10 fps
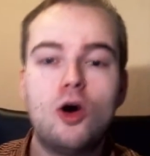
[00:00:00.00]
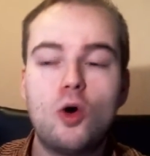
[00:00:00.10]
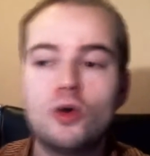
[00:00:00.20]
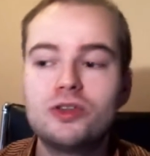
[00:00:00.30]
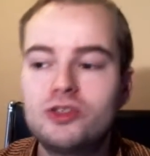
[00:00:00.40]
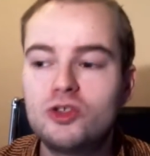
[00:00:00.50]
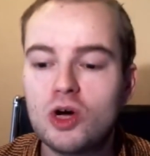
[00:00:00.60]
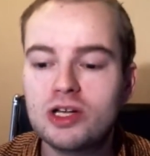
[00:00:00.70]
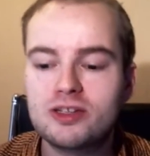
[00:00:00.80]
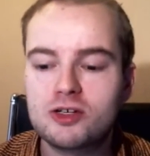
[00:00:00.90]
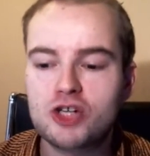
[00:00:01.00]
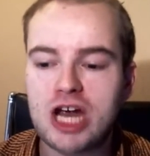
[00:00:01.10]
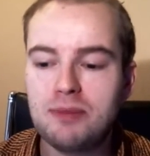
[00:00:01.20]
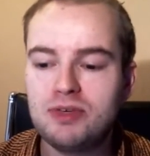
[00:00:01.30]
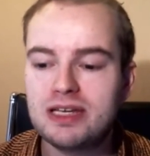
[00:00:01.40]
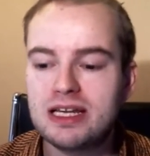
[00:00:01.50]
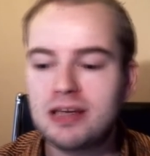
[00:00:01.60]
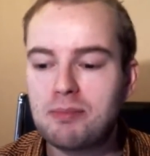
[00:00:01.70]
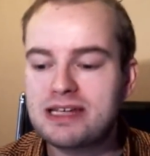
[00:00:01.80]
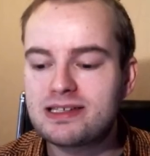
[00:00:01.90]
Und dort schreibt ihr
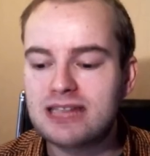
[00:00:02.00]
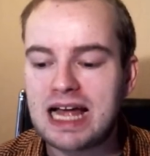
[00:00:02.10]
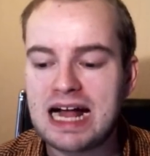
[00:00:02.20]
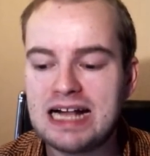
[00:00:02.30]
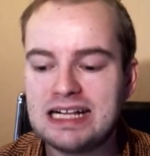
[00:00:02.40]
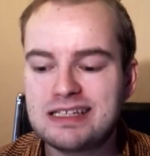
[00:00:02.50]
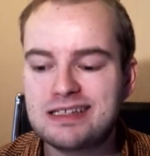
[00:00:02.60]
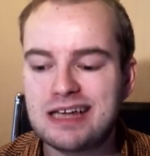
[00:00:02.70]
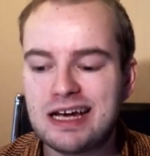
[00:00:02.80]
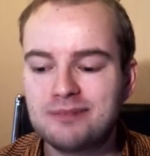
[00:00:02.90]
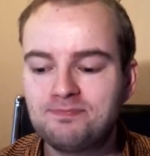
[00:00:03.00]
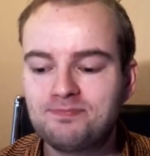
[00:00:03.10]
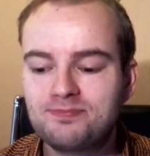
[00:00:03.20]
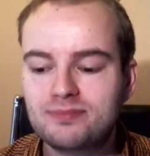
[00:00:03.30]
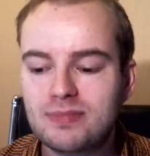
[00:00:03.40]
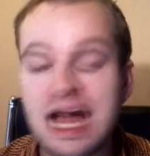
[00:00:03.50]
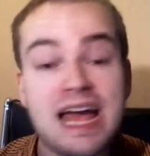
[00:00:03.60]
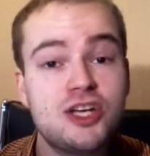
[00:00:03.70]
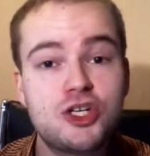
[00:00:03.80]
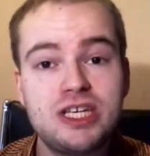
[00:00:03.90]
dann am besten als ähm,
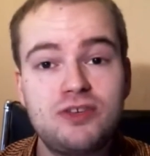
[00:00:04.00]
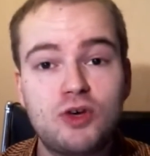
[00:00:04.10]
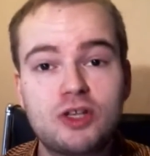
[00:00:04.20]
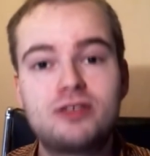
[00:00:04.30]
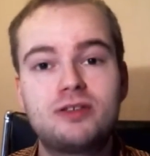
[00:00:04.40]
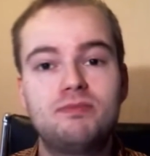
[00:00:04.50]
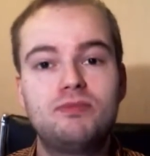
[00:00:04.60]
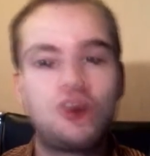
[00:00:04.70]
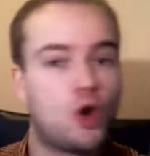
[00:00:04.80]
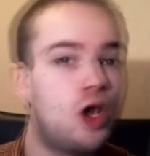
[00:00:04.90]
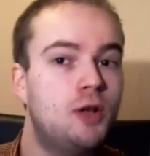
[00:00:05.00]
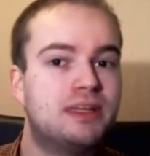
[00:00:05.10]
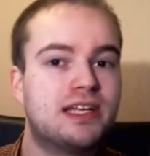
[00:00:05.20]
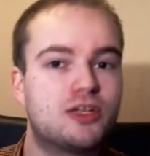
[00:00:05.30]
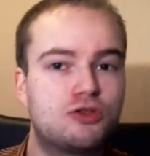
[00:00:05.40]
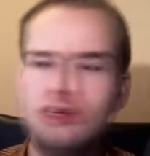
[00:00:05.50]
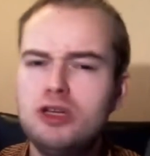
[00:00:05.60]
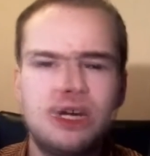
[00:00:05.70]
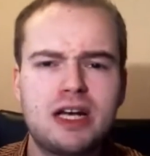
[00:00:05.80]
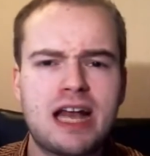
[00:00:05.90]
ein Stichwort Troll mit dazu, in
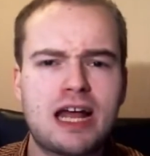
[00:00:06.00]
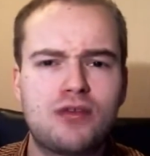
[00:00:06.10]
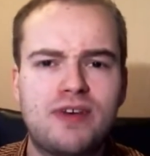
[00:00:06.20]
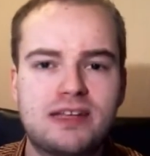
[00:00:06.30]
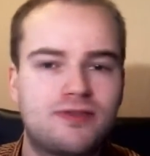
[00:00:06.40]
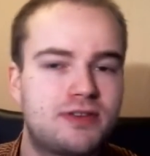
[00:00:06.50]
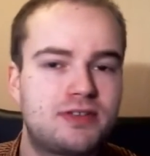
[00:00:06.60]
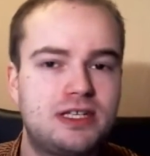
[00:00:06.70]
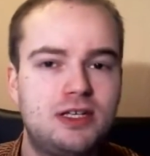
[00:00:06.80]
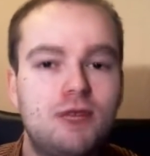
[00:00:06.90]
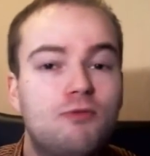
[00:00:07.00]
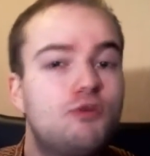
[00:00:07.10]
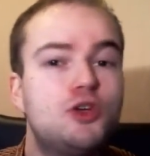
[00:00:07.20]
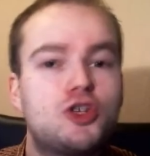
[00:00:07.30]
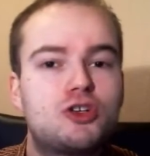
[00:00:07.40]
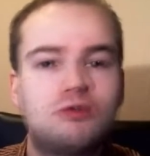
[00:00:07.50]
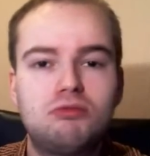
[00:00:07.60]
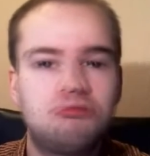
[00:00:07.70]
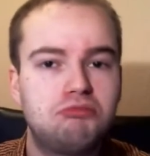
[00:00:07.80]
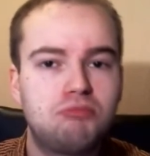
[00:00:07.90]
irgendeiner Art und Weise. Was ich, ihr wünscht
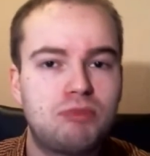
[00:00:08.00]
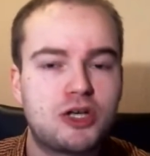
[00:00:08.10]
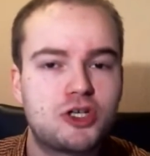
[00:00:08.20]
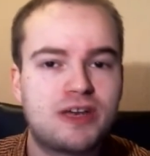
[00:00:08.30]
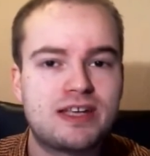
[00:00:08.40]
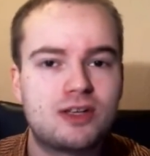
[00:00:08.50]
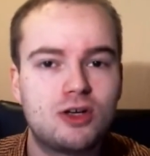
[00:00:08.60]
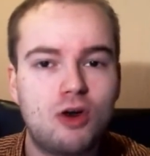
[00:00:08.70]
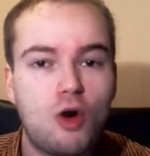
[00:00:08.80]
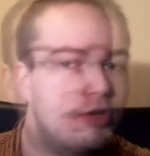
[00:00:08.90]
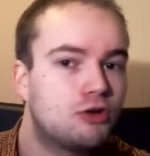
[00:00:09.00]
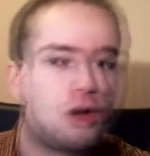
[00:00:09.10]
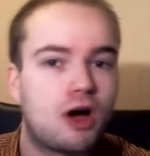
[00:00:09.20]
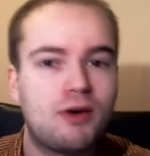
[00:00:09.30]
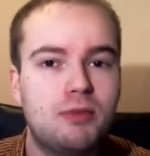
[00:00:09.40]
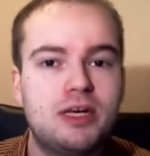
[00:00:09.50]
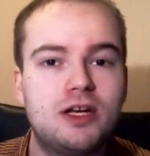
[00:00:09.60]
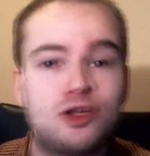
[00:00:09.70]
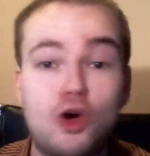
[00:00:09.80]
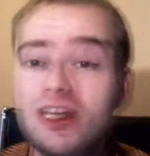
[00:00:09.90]
beispielsweise euch und eurer
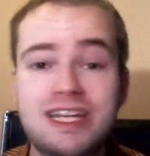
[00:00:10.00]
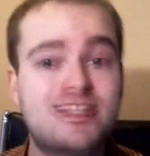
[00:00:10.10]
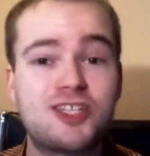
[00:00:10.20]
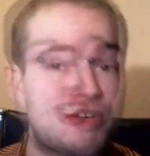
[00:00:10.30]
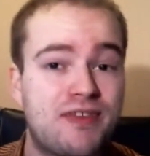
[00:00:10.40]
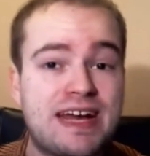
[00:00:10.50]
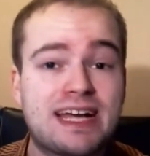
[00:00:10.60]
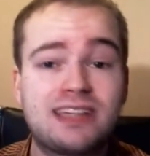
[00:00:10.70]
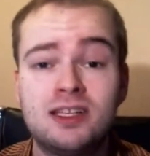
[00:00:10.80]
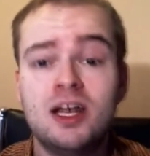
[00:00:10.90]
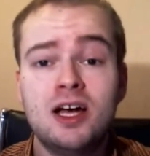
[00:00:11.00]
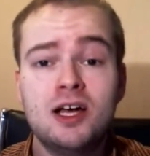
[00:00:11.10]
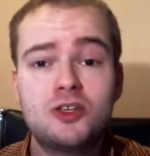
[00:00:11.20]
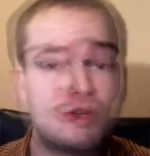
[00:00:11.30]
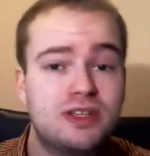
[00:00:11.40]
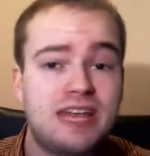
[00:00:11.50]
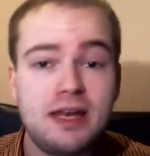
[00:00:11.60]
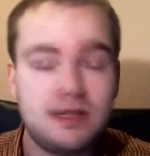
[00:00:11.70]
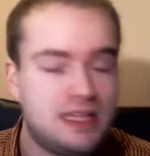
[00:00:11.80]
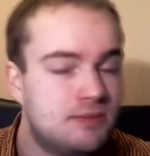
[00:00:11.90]
Familie trolltastische Weihnachten, so in, de,
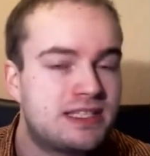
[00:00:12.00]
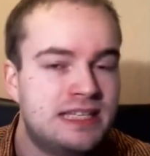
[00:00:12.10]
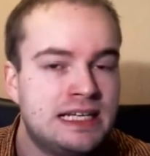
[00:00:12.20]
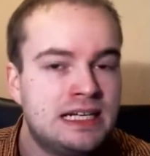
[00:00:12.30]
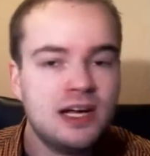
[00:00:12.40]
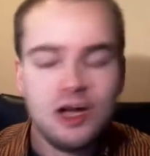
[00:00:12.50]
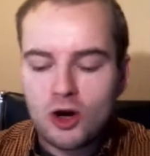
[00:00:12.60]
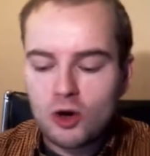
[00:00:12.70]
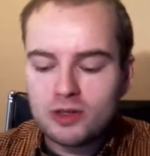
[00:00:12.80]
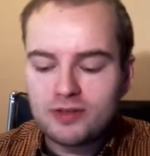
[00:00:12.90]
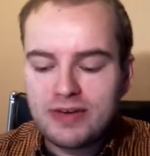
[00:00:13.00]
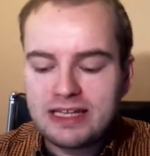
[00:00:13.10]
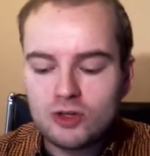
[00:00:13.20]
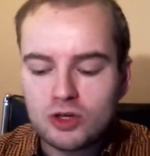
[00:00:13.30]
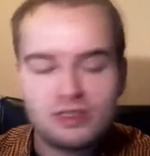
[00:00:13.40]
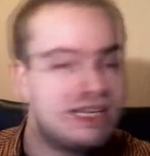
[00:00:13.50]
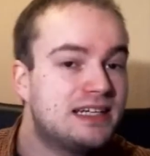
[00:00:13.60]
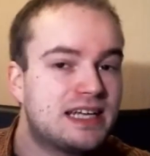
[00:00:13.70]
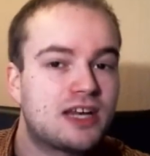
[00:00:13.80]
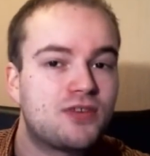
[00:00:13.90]
in, dem Stil. Und wenn dort in
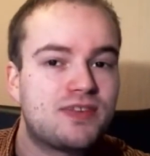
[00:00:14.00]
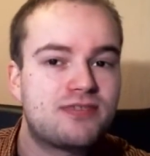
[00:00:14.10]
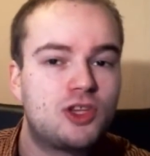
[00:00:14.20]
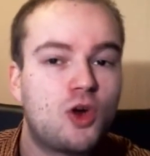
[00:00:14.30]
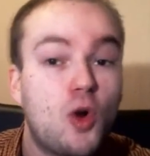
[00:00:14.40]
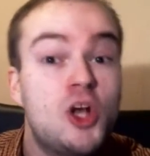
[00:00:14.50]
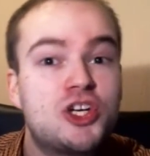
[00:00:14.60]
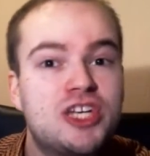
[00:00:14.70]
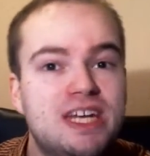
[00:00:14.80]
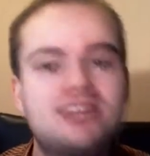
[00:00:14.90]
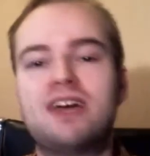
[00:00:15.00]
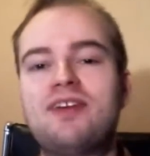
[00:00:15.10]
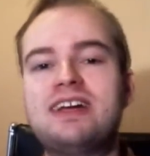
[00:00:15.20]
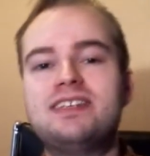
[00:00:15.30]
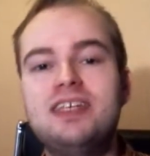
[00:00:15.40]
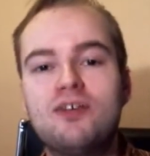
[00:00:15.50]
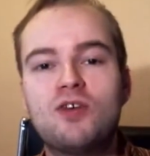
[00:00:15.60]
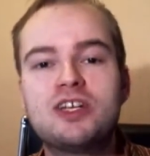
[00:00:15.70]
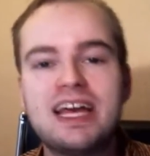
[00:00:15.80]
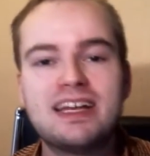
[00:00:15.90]
irgendeiner Art und Weise Troll steht, dann weiß ich, ihr
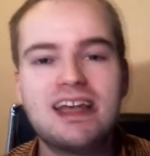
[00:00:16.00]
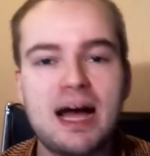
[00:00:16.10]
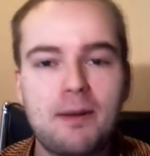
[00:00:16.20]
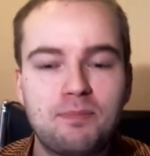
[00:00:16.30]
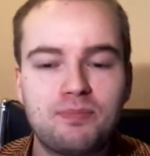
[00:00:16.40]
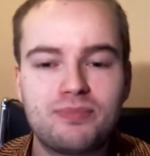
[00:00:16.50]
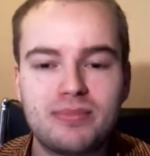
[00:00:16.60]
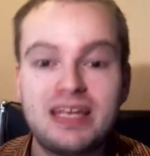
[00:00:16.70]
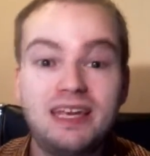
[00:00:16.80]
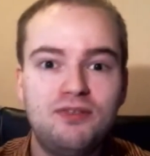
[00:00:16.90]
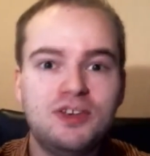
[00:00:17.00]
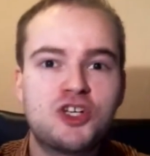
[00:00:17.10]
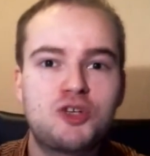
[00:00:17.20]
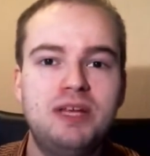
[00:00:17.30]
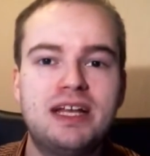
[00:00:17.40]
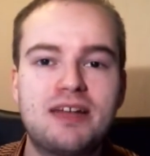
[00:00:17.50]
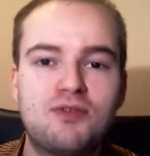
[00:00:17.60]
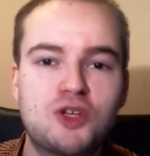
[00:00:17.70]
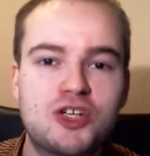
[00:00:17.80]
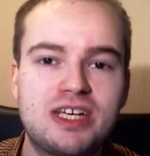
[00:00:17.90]
wollt gerne am Gewinnspiel, in
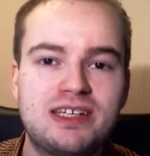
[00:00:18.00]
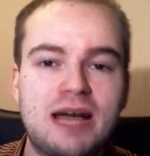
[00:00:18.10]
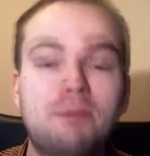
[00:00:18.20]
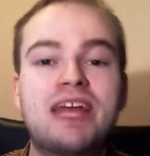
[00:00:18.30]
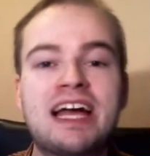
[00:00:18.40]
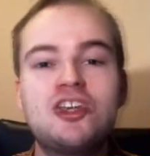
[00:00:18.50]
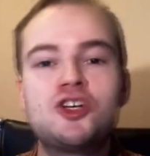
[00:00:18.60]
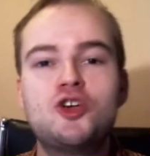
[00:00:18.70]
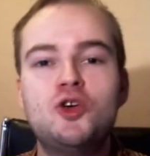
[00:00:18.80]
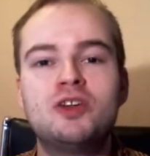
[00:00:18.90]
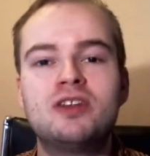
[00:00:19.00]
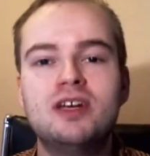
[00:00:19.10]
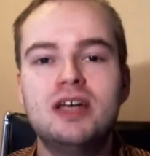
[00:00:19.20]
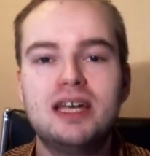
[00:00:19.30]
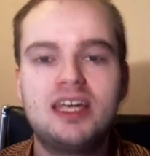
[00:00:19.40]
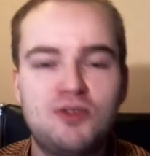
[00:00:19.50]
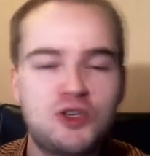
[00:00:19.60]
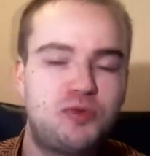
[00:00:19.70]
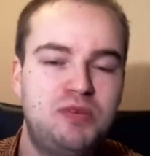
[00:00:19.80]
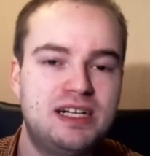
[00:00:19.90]
Anführungsstrichen, am
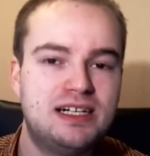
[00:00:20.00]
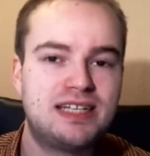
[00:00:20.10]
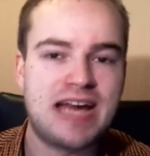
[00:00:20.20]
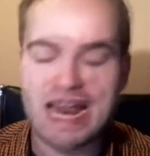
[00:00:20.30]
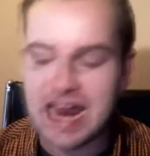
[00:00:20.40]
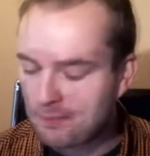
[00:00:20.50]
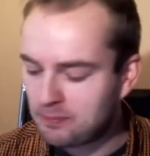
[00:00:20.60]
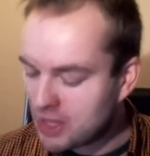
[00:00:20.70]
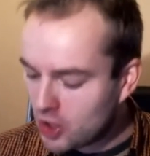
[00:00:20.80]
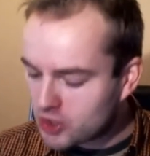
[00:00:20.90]
Dankeschön-Gewinnspiel teilhaben.